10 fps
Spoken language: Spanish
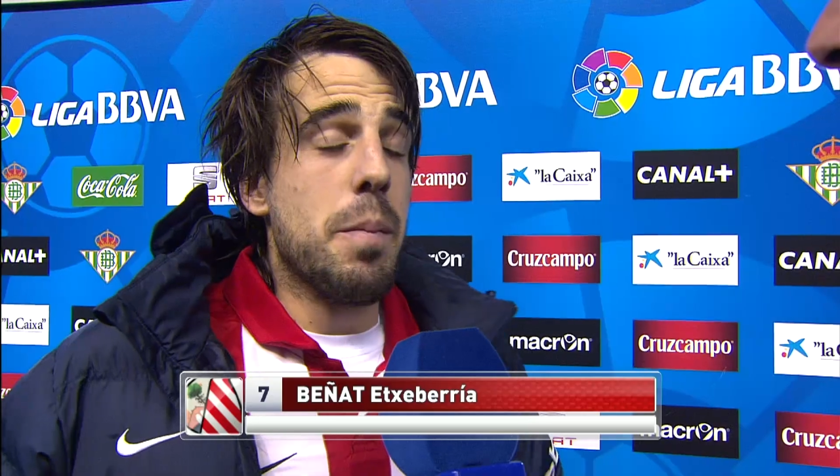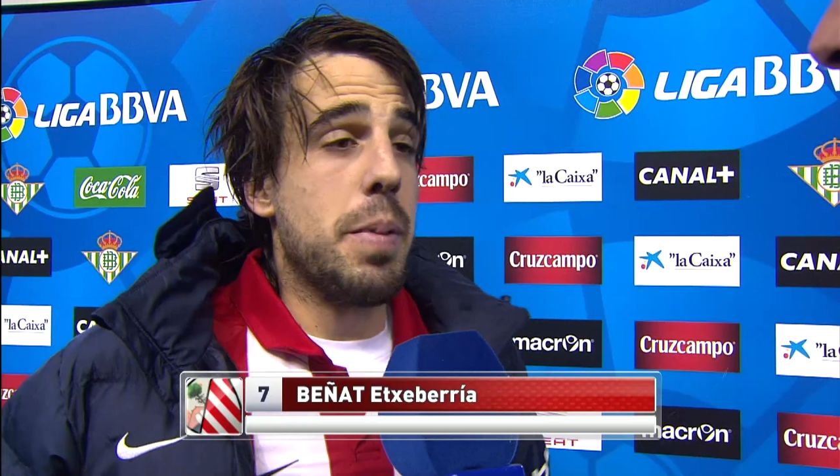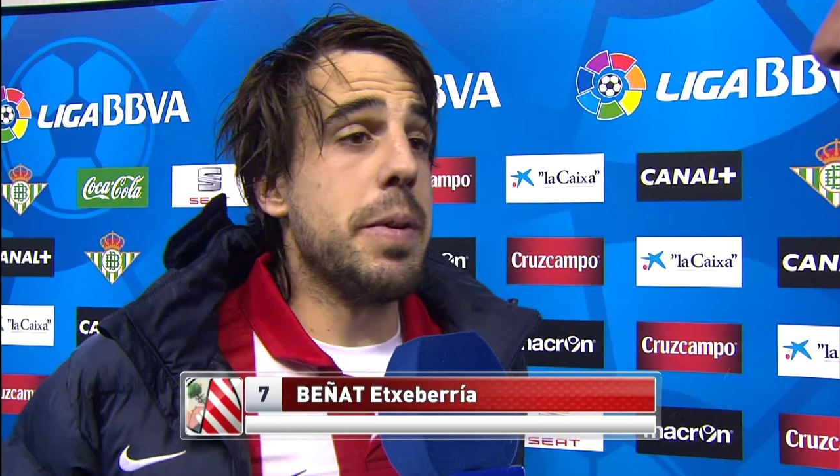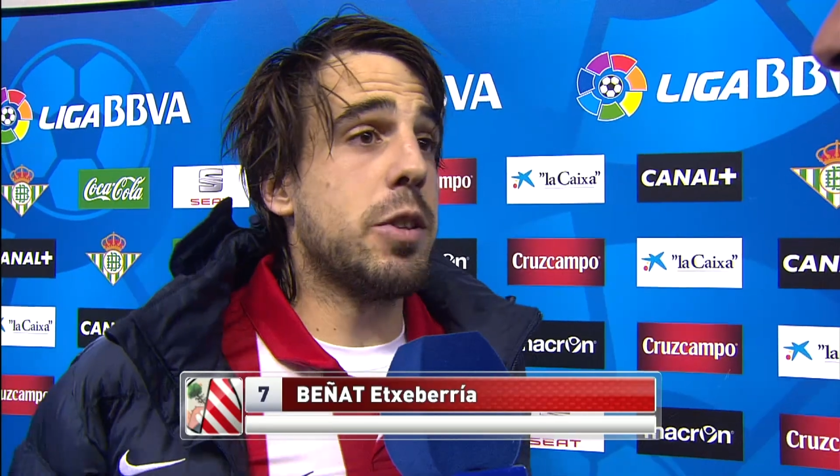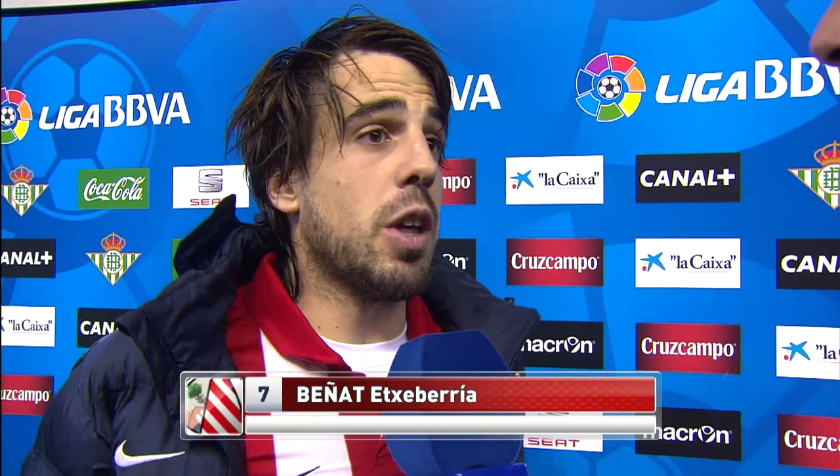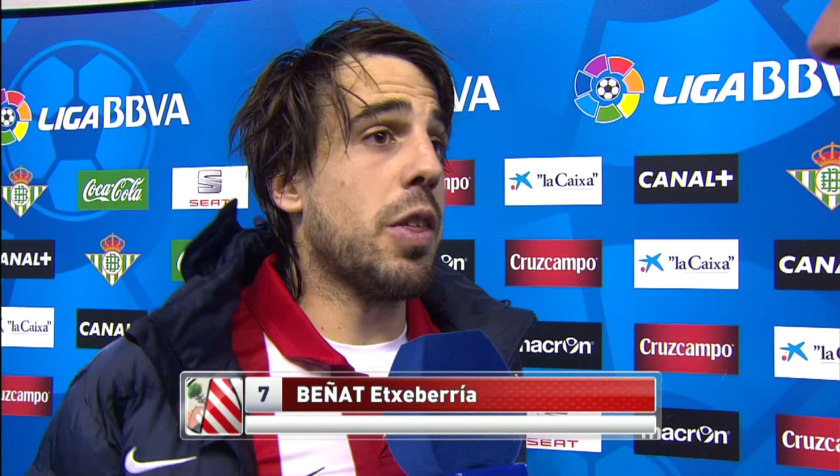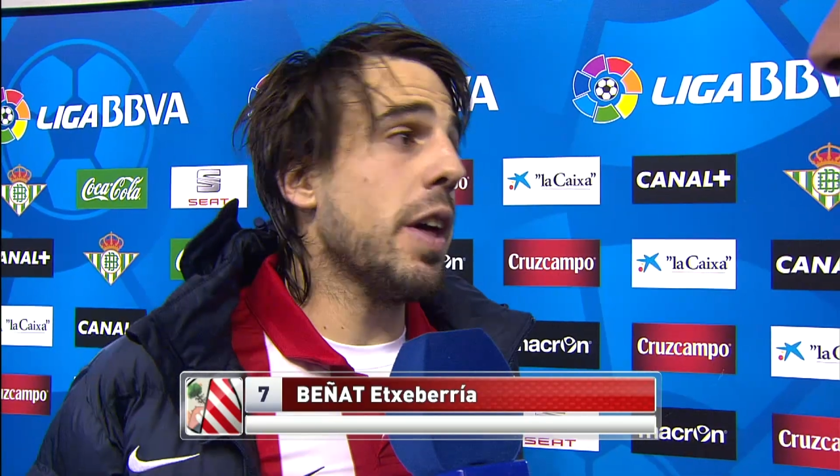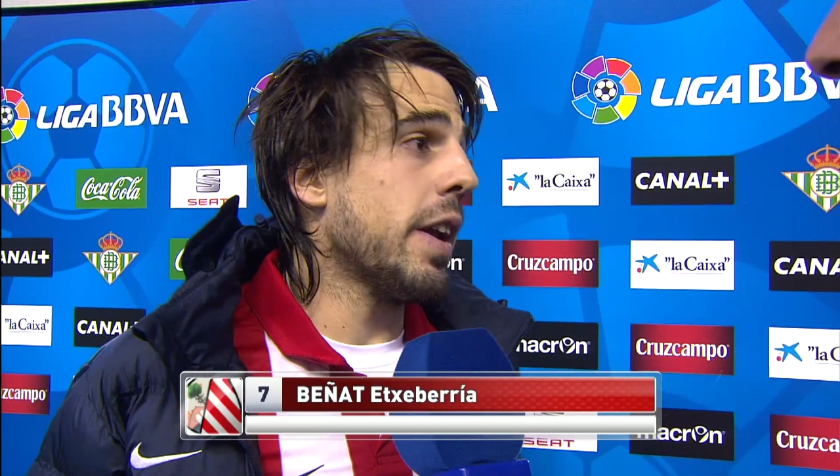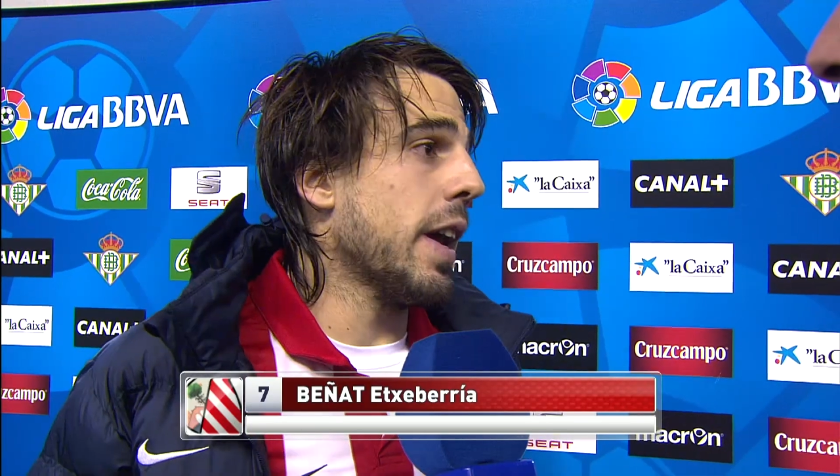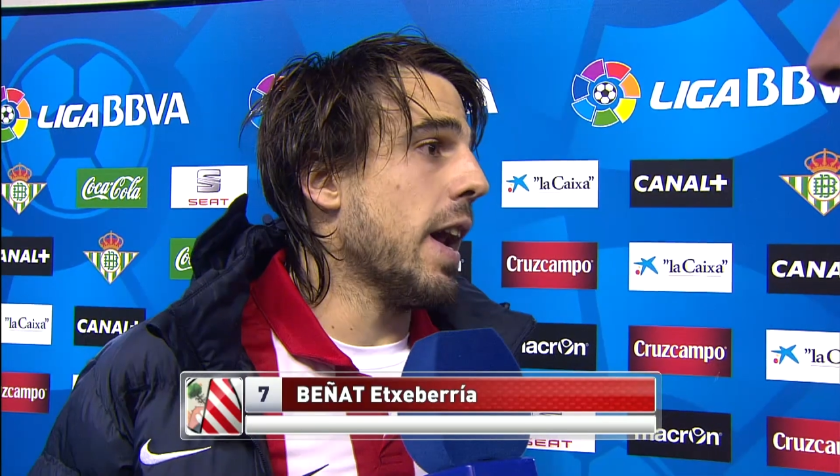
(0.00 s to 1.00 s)
previsto
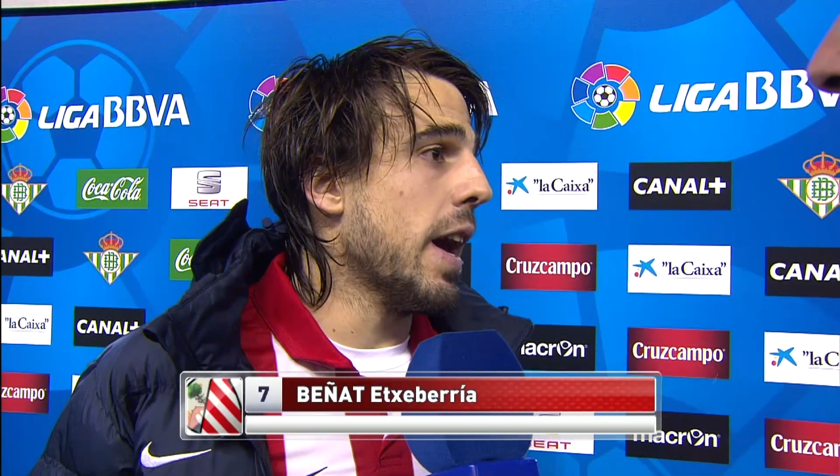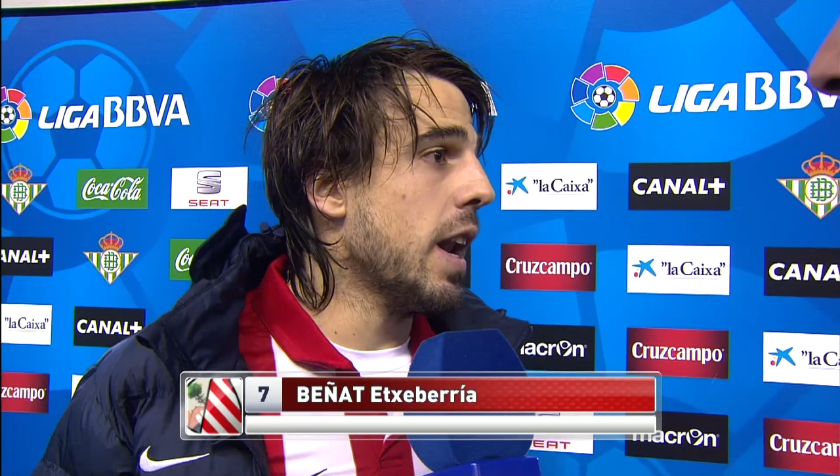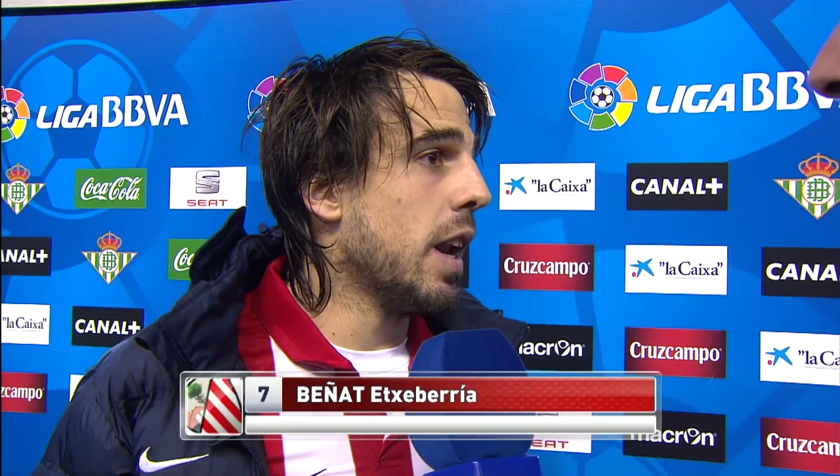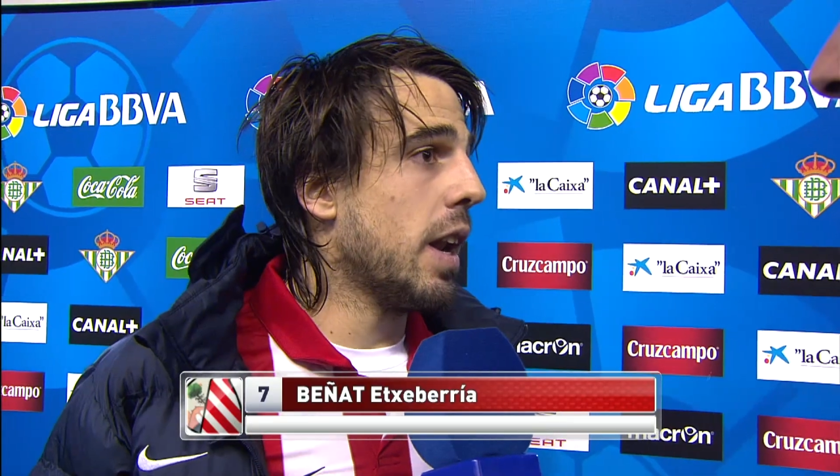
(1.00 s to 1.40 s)
hacer, que era el,